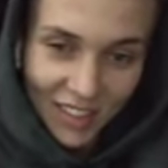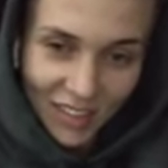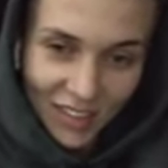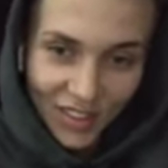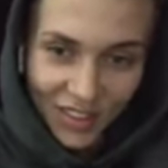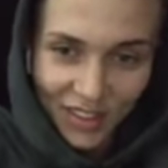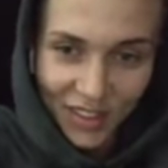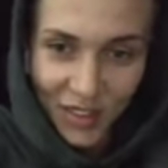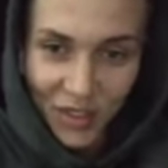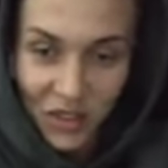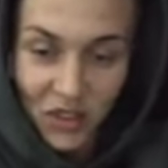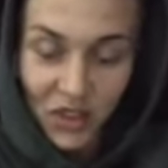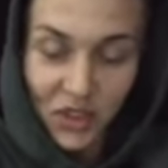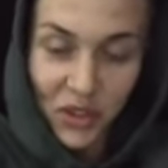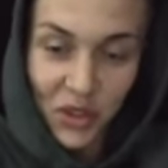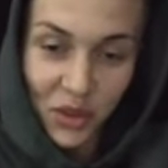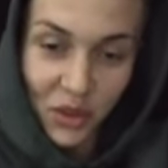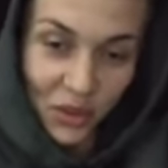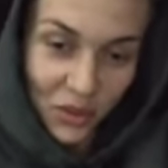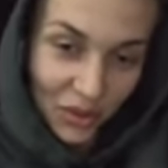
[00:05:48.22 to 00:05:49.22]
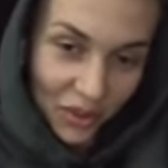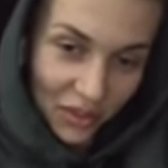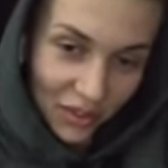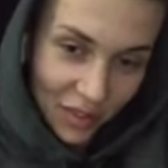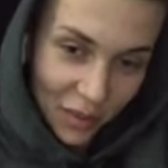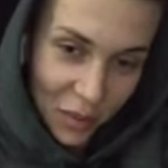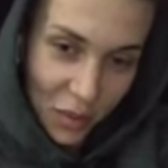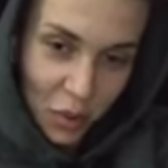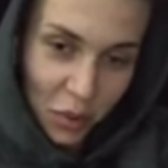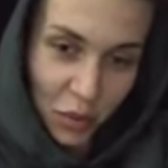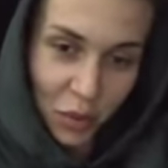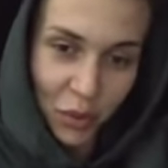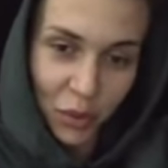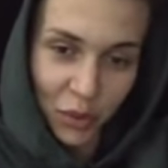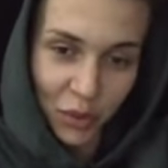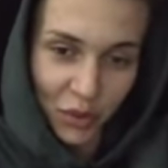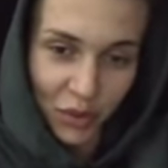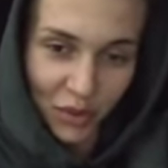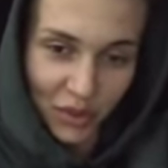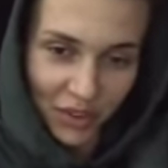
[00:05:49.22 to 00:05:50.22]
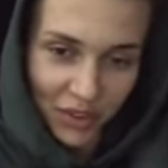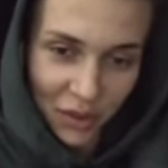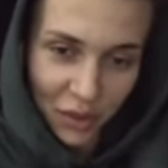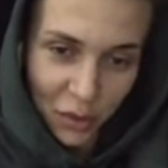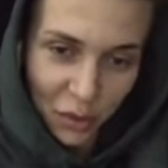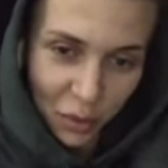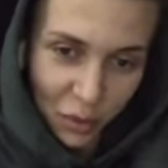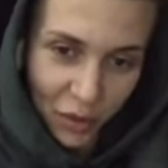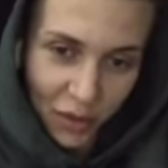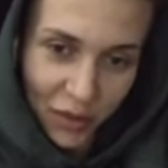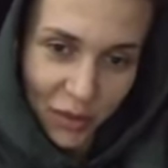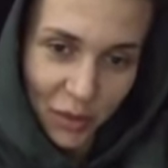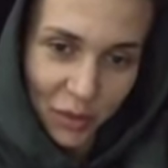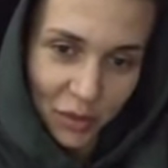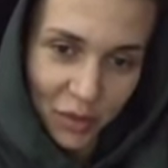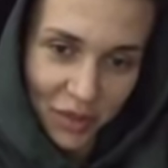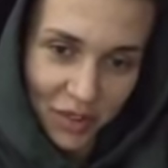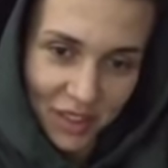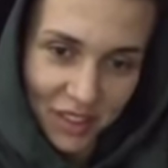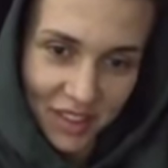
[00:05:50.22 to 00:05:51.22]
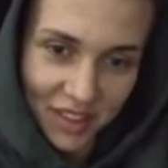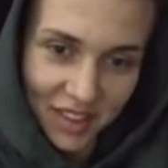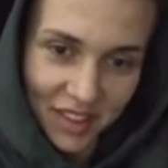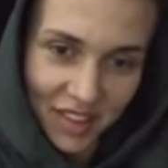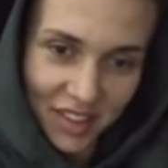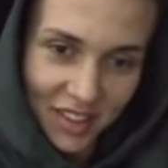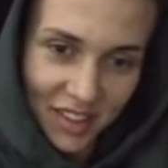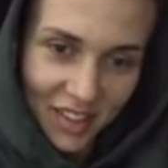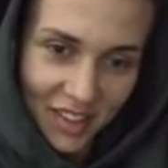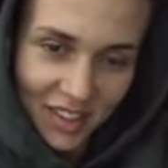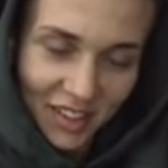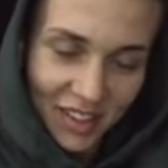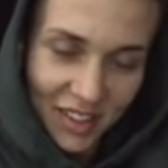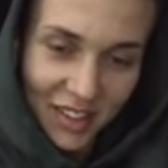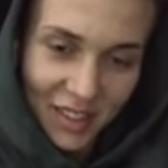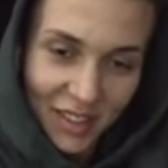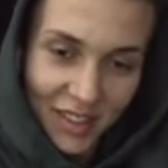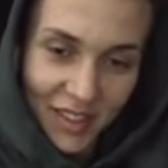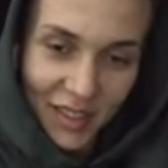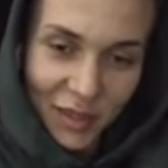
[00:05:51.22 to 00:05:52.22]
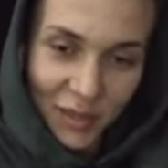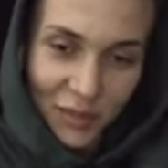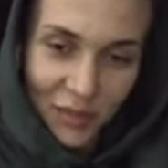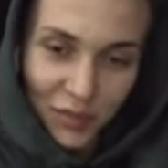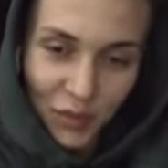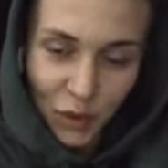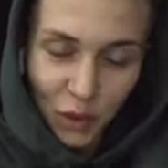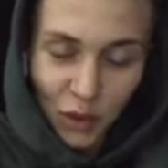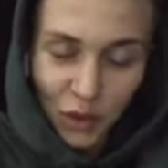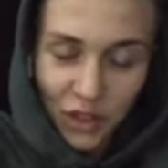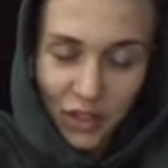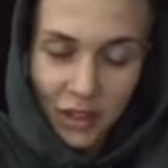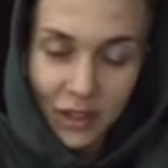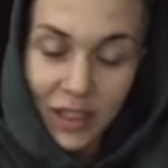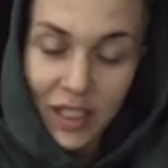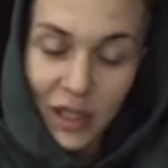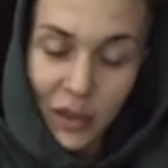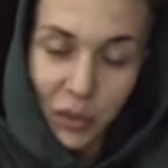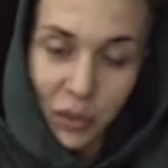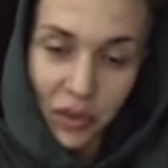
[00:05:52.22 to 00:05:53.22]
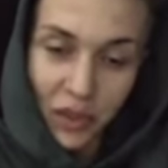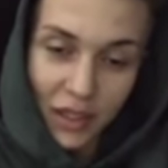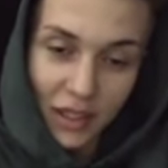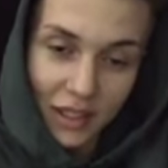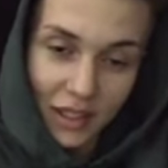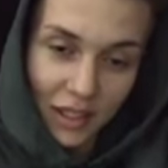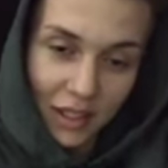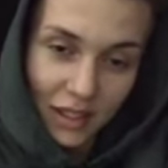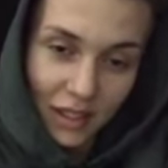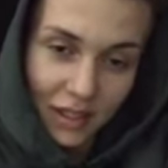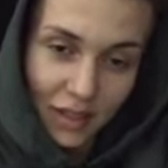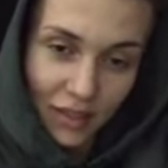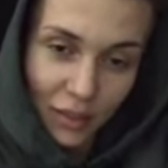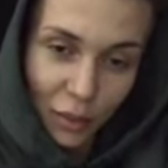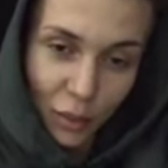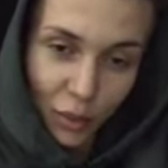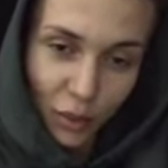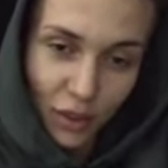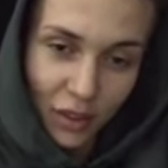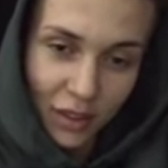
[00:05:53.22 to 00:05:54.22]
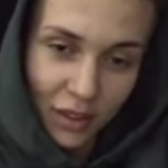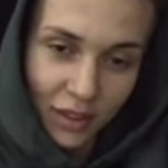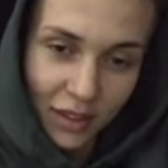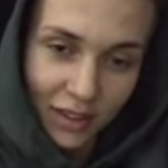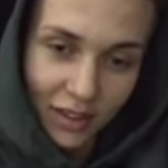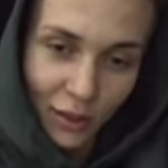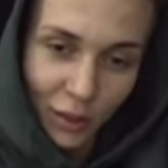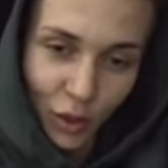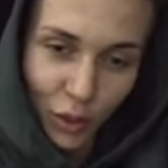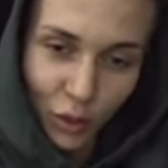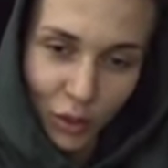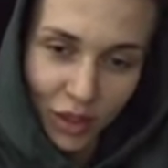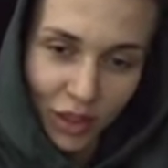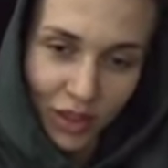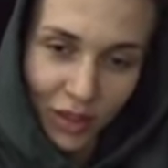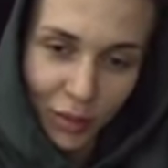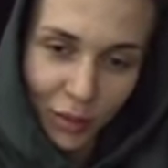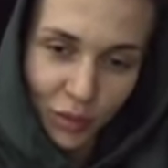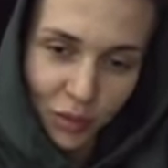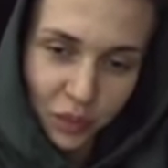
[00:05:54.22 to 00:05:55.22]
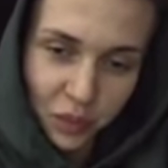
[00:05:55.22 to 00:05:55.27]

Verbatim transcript: Да я ничего не держу над вами, успокойтесь, я улыбаюсь просто. Но действительно бывают такие вопросики, которые меня